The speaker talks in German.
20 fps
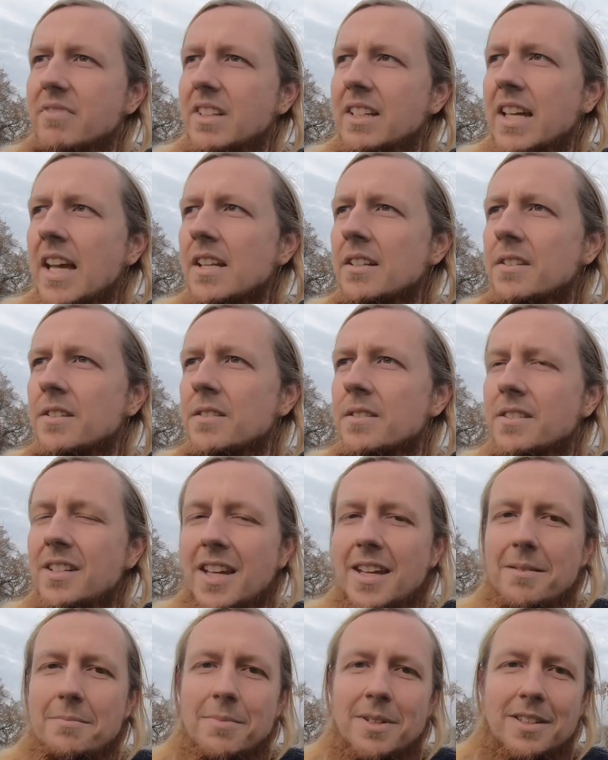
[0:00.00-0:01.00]

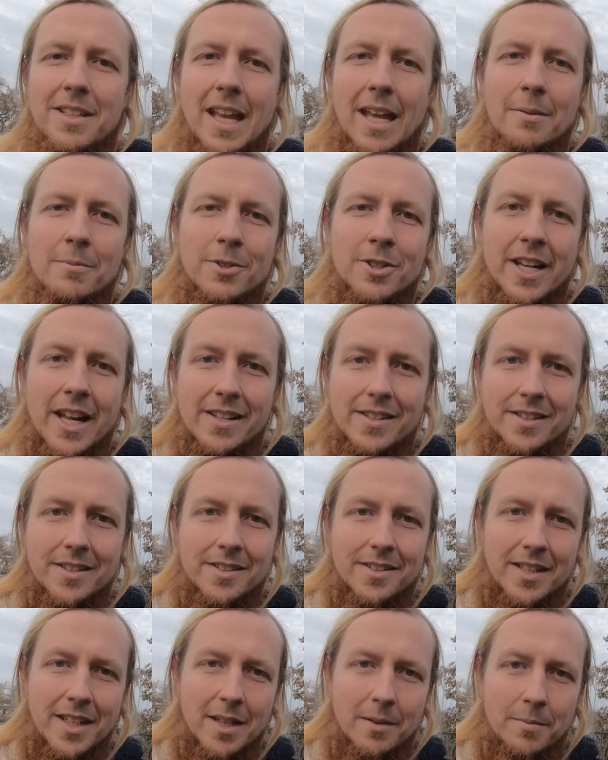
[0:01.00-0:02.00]
Geldsystem mit einem
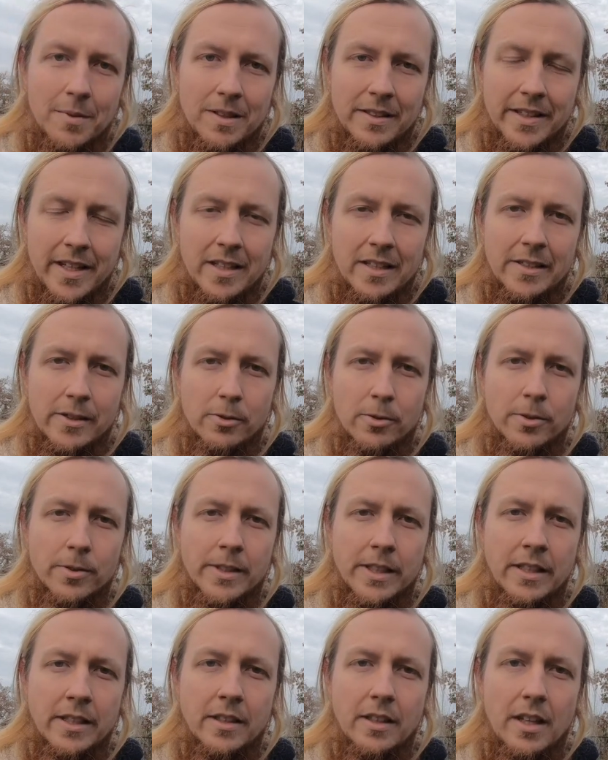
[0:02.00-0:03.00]
Staatssystem, mit einer
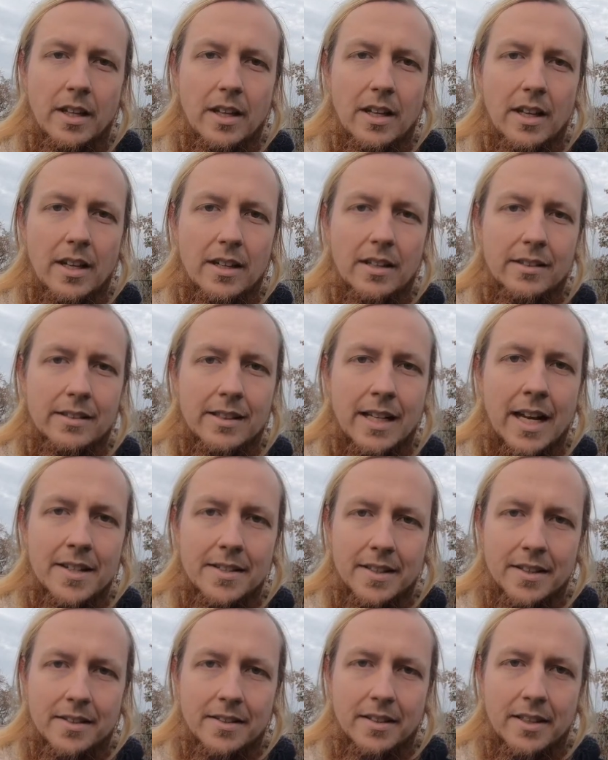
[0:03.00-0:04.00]
Ideologie
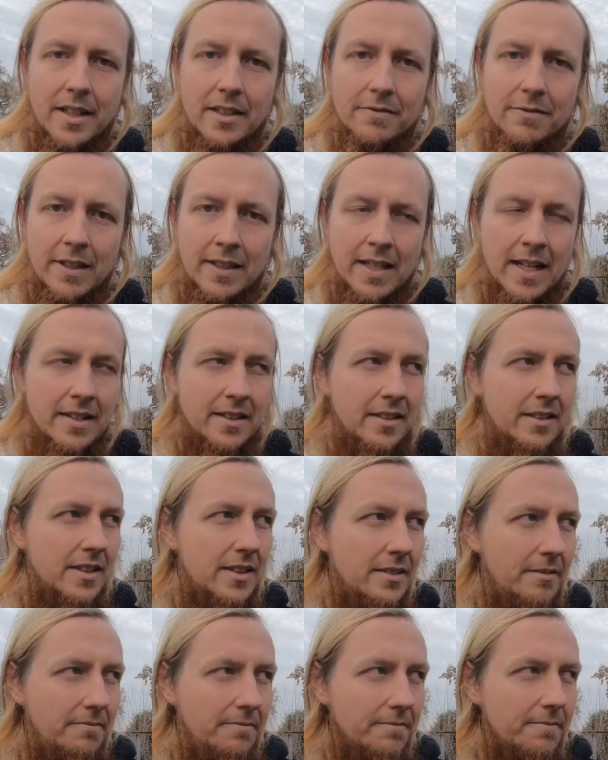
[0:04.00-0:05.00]
gleichsetzen kann, vergleichen
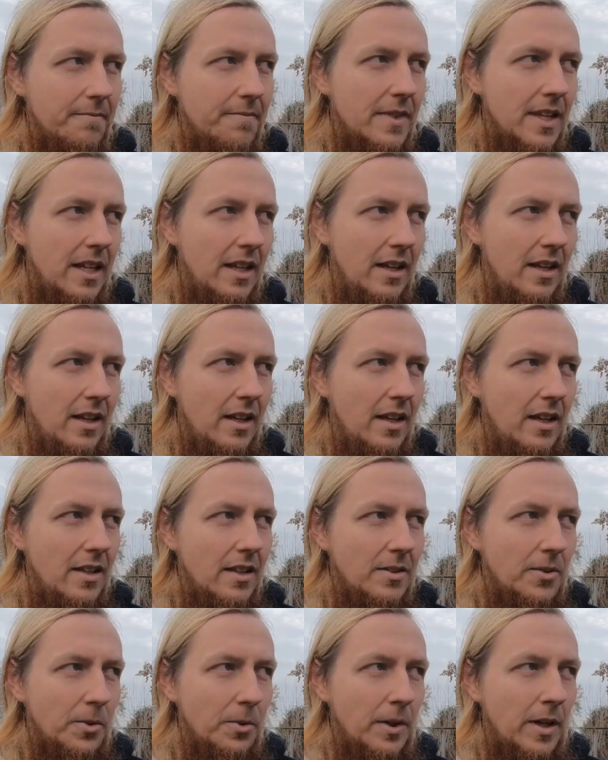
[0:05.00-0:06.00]
kann.
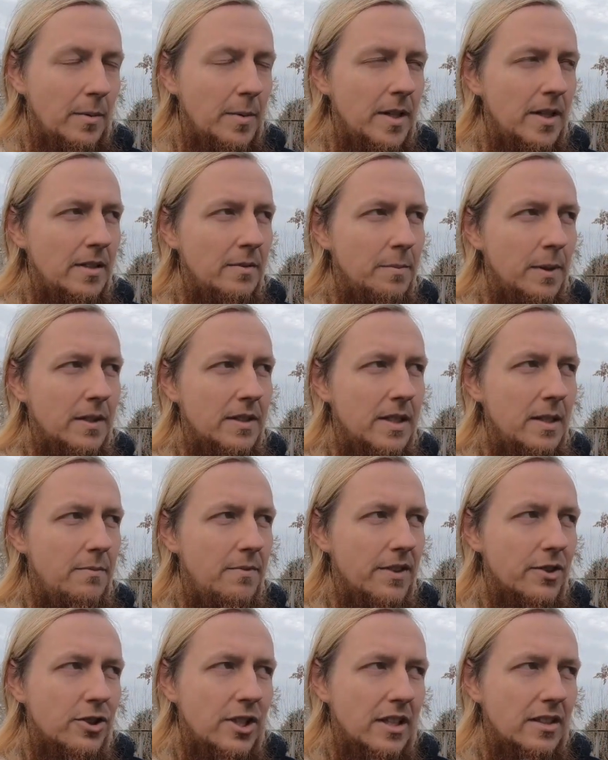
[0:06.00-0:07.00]
So, aber im Prinzip,
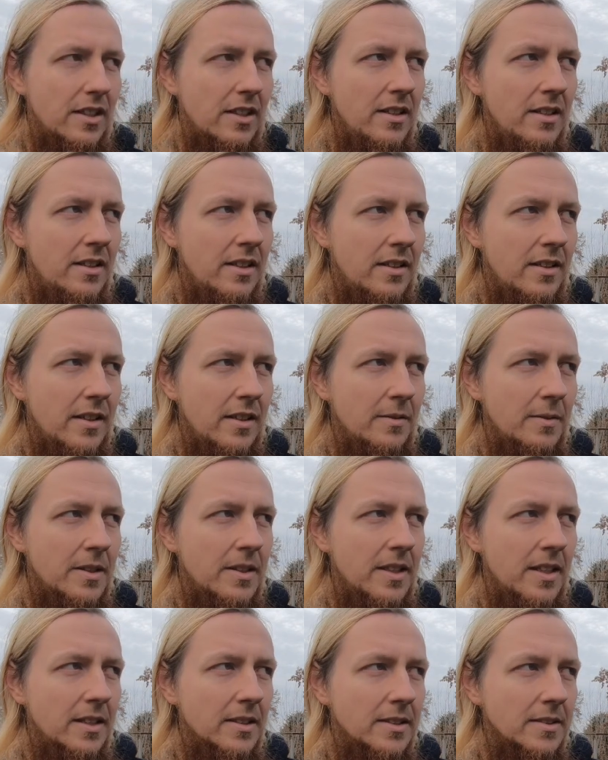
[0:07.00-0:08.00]
was steckt dahinter hinter dem
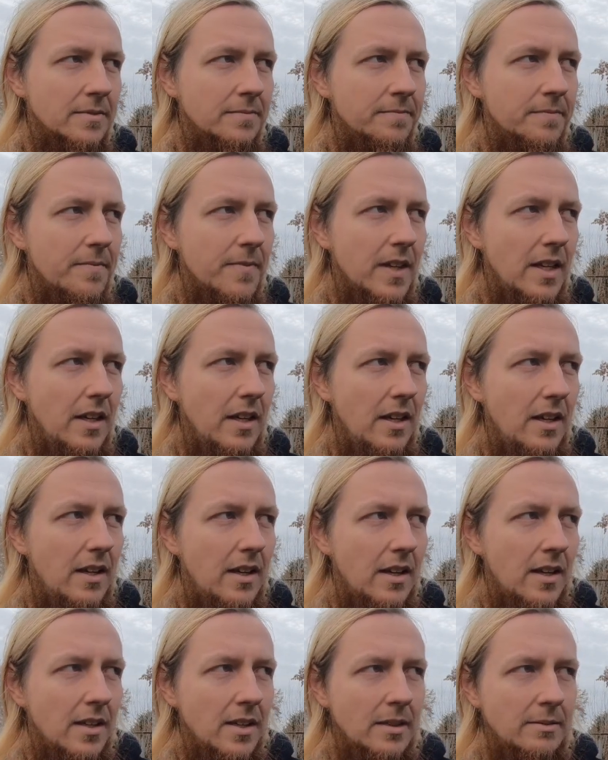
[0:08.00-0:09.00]
Gedanken?
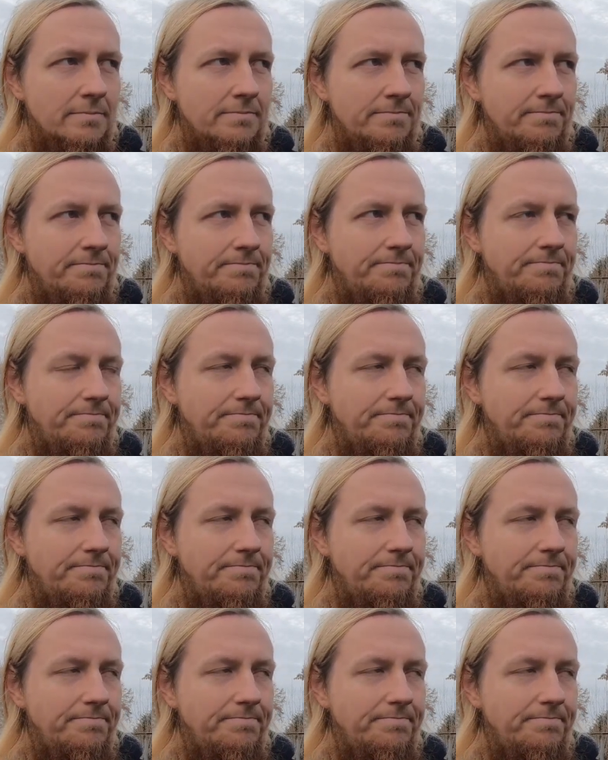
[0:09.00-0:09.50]
Ähm,